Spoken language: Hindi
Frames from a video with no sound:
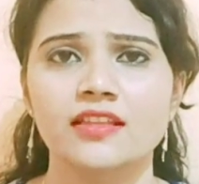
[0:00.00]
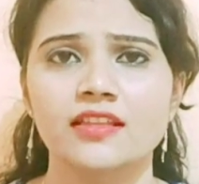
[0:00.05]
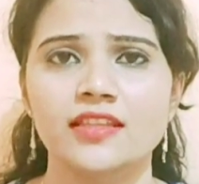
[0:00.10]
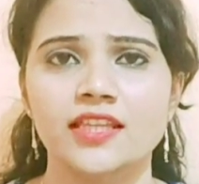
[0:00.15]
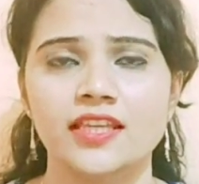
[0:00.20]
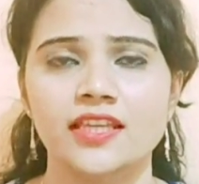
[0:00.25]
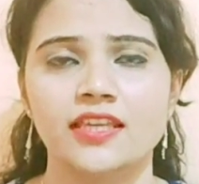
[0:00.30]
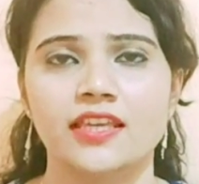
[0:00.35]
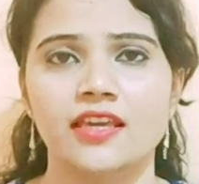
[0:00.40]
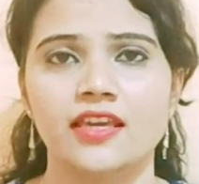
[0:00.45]

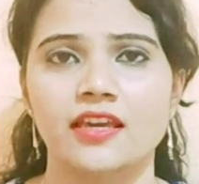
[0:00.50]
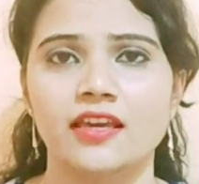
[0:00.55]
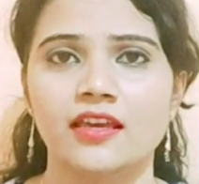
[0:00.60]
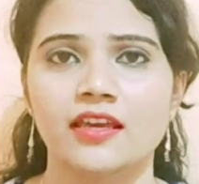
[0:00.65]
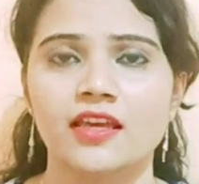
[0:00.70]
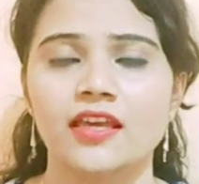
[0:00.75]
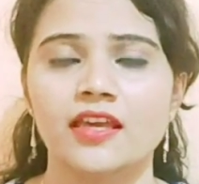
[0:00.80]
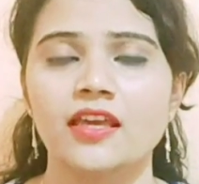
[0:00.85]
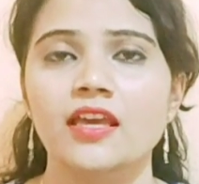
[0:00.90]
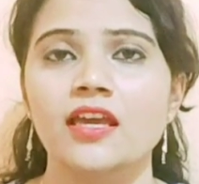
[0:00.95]
देखिए
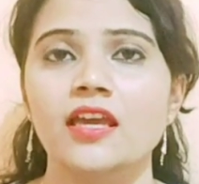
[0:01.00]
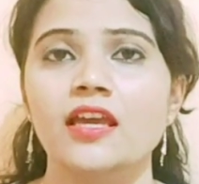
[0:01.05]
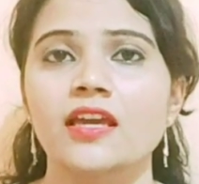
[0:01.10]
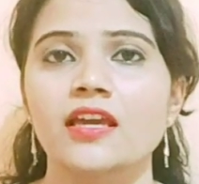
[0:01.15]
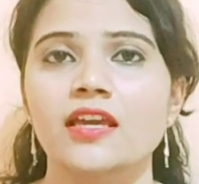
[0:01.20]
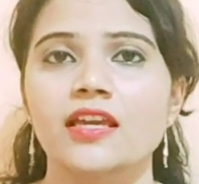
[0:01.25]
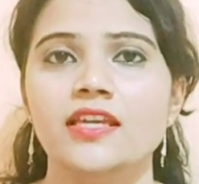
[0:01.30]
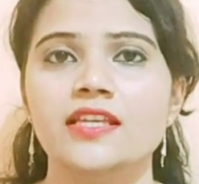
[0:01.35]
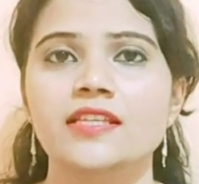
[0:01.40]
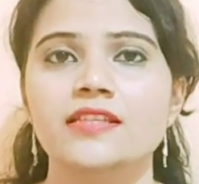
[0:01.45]

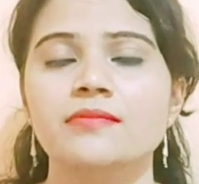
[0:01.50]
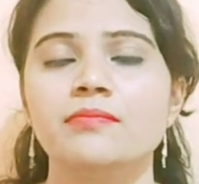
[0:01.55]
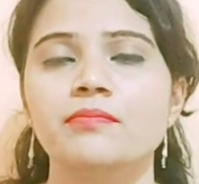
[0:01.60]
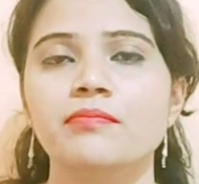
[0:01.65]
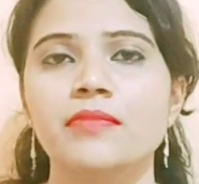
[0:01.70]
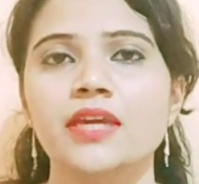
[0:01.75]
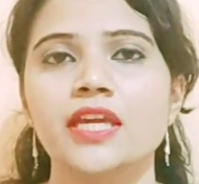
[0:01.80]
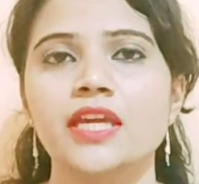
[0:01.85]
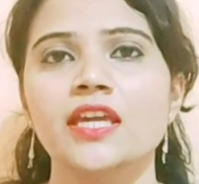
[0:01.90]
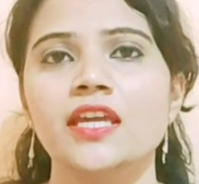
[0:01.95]

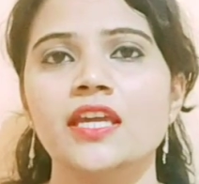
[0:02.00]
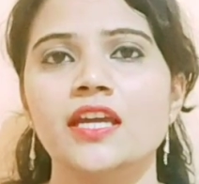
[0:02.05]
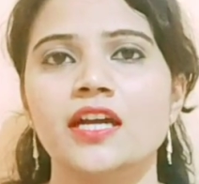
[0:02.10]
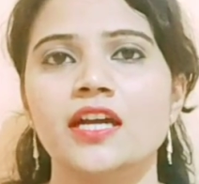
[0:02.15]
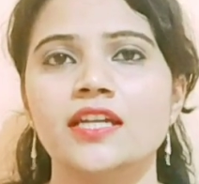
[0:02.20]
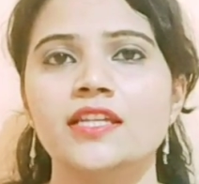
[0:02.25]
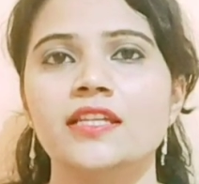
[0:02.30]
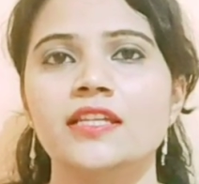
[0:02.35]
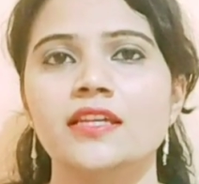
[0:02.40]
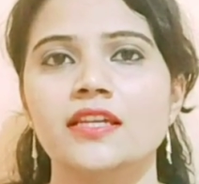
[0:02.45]
इसमें
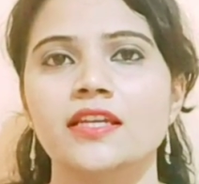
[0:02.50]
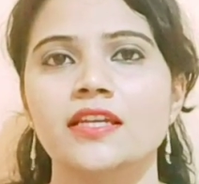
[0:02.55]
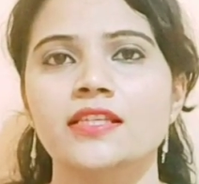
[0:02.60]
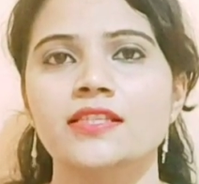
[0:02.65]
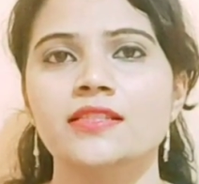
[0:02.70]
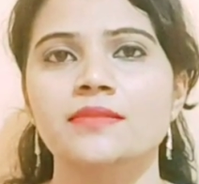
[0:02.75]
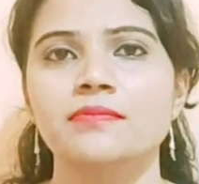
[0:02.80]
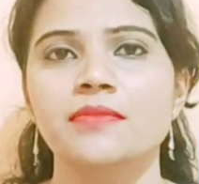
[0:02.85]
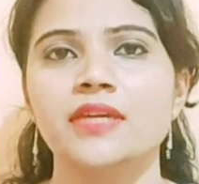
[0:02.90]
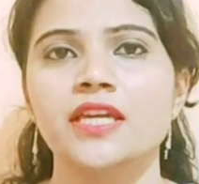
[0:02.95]
हर
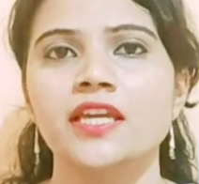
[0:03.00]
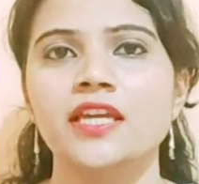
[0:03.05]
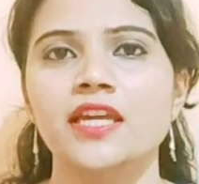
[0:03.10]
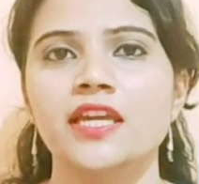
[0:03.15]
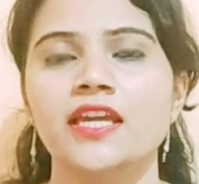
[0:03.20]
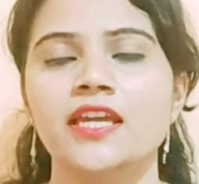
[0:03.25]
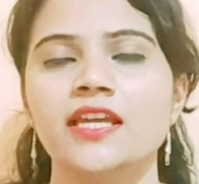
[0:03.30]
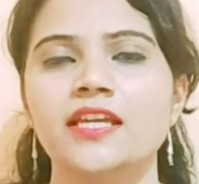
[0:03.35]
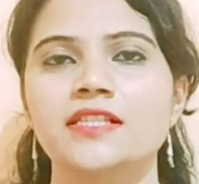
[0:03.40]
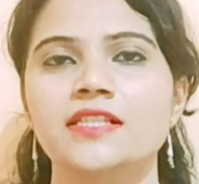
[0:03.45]
इसमें
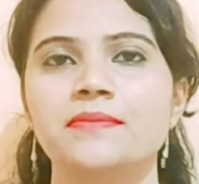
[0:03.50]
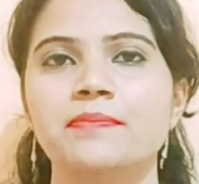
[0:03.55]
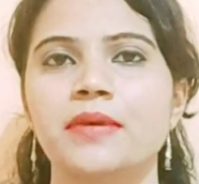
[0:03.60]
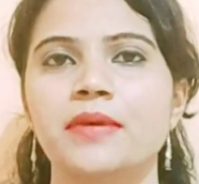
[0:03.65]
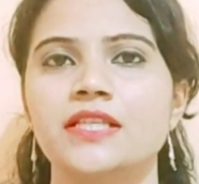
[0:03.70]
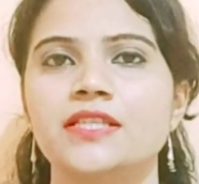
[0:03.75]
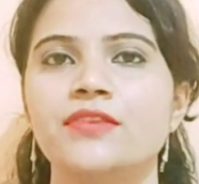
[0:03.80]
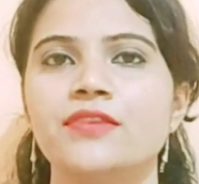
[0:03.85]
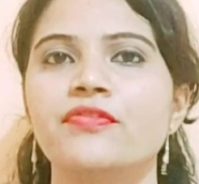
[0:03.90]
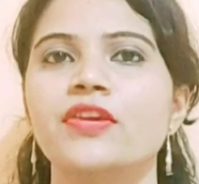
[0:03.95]
एक
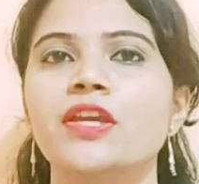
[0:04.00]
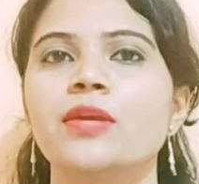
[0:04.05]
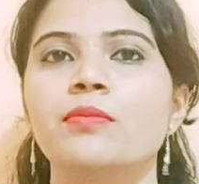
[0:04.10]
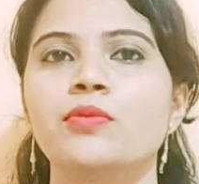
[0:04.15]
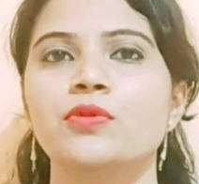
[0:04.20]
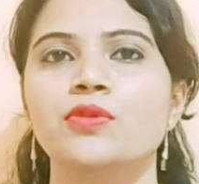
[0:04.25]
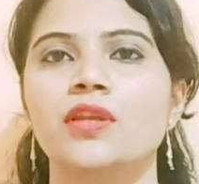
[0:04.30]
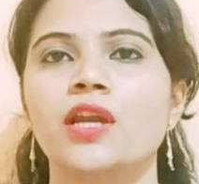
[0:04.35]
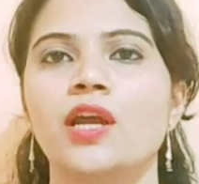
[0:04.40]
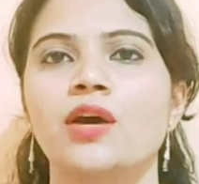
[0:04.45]
स्पेसिफिक
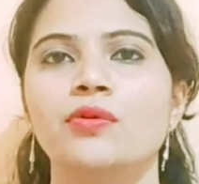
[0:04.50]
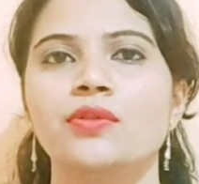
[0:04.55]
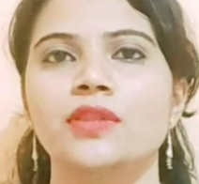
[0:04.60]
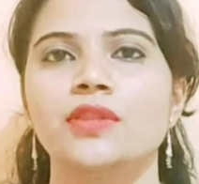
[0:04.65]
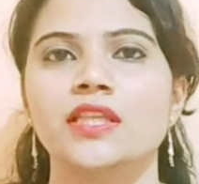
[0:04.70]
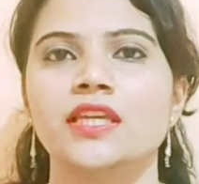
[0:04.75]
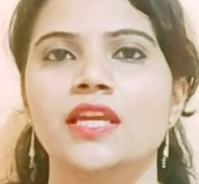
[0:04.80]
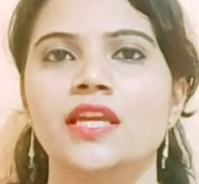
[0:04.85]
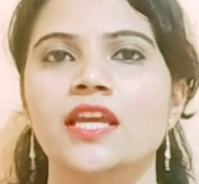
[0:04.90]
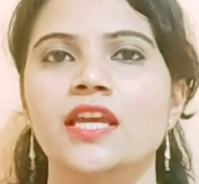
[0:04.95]
मुद्रा
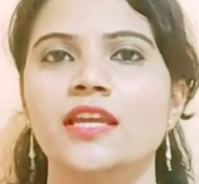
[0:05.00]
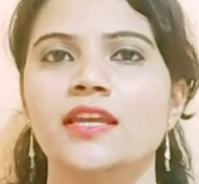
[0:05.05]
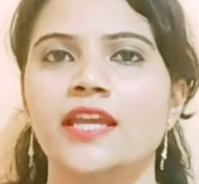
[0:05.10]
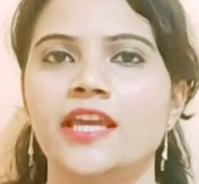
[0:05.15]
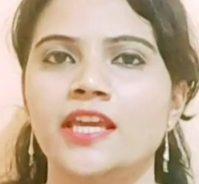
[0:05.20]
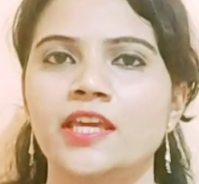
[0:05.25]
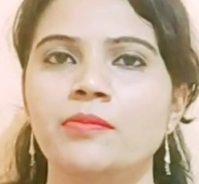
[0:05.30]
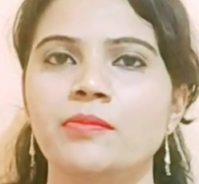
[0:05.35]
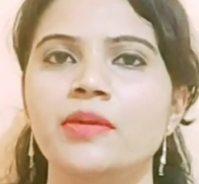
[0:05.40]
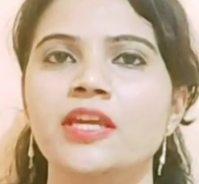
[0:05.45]
होती है
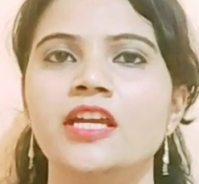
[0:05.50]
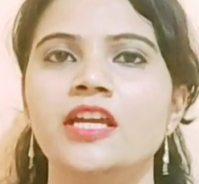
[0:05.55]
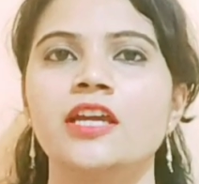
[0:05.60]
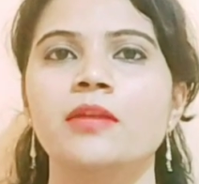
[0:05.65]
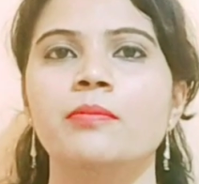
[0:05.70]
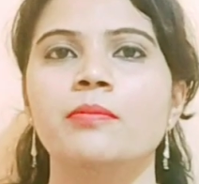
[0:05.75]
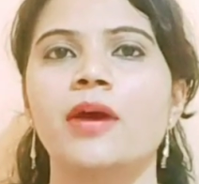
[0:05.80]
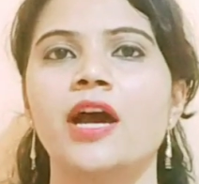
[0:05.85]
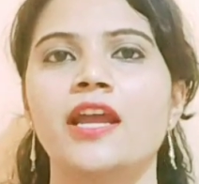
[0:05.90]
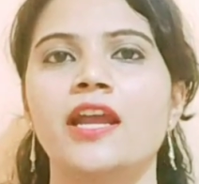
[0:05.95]
नहीं भी कर
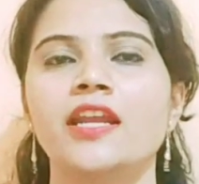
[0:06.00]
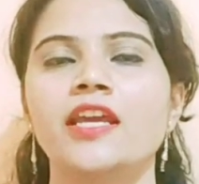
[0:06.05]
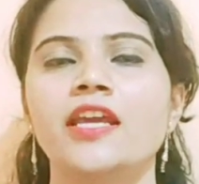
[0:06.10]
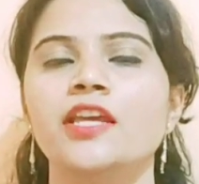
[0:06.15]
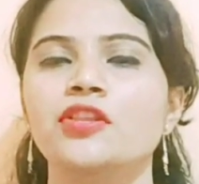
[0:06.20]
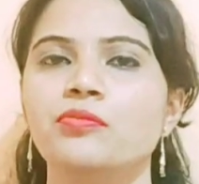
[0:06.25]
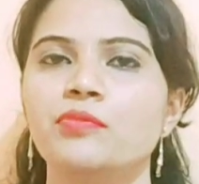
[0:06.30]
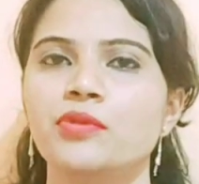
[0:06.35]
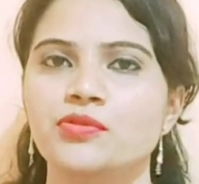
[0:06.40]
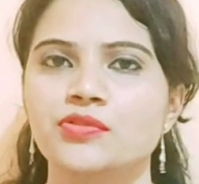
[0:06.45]
पा रहे
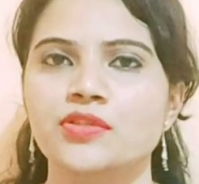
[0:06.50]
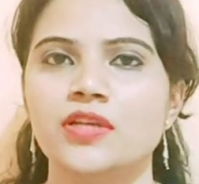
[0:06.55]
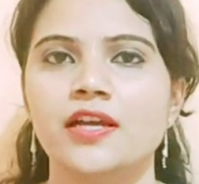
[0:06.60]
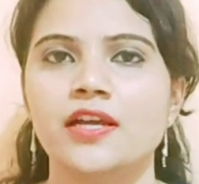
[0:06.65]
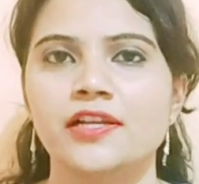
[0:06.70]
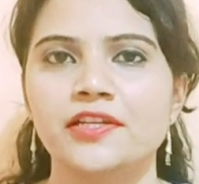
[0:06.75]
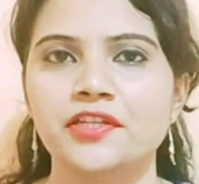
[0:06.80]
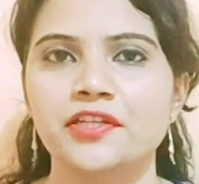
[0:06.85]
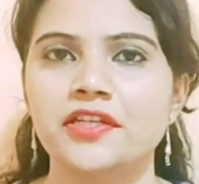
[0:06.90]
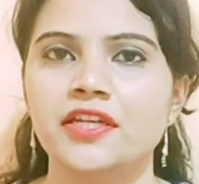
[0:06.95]
हैं तो मैं उसका
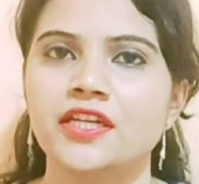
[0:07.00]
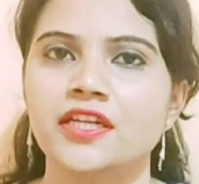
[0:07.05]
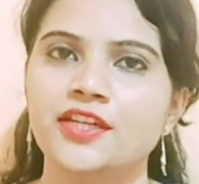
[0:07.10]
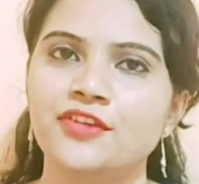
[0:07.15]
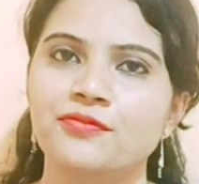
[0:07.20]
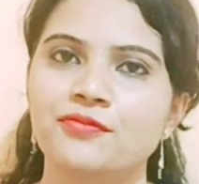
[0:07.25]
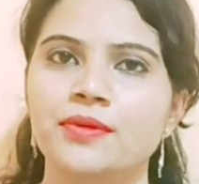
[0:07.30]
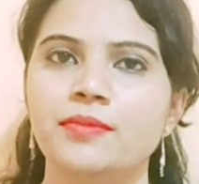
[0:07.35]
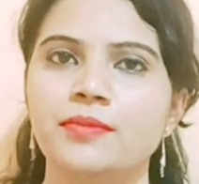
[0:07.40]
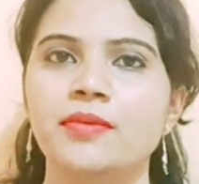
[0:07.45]

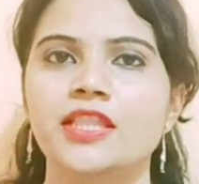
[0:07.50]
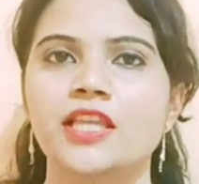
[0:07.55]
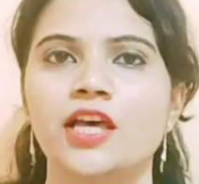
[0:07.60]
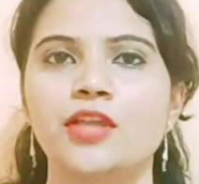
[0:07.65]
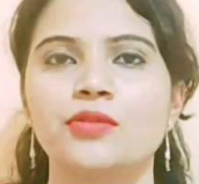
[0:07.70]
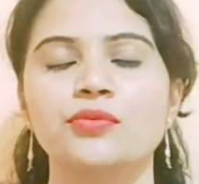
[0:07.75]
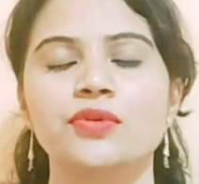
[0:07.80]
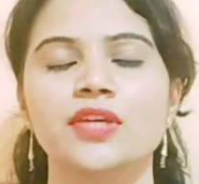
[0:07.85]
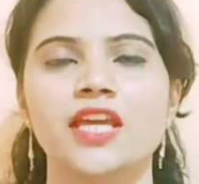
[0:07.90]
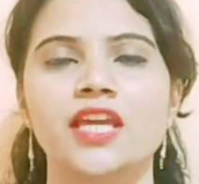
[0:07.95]
अल्टरनेटिव भी बता
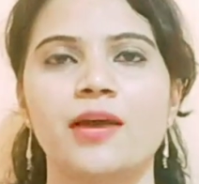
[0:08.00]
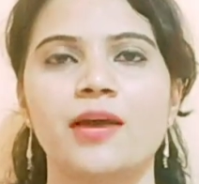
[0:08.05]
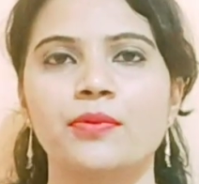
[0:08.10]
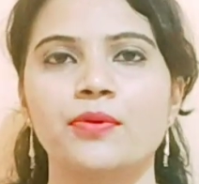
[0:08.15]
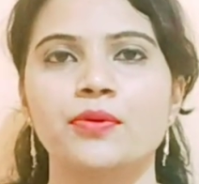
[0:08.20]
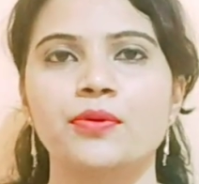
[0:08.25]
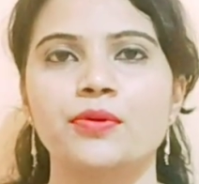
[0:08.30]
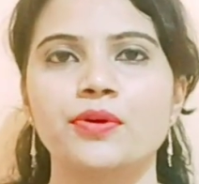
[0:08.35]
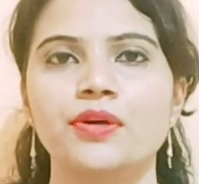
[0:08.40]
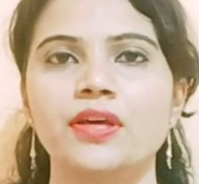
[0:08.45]
दूंगी
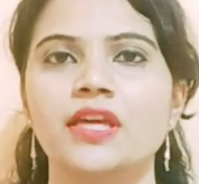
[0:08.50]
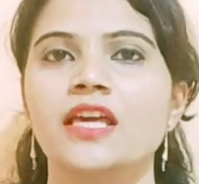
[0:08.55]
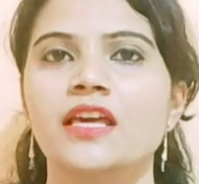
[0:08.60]
आपको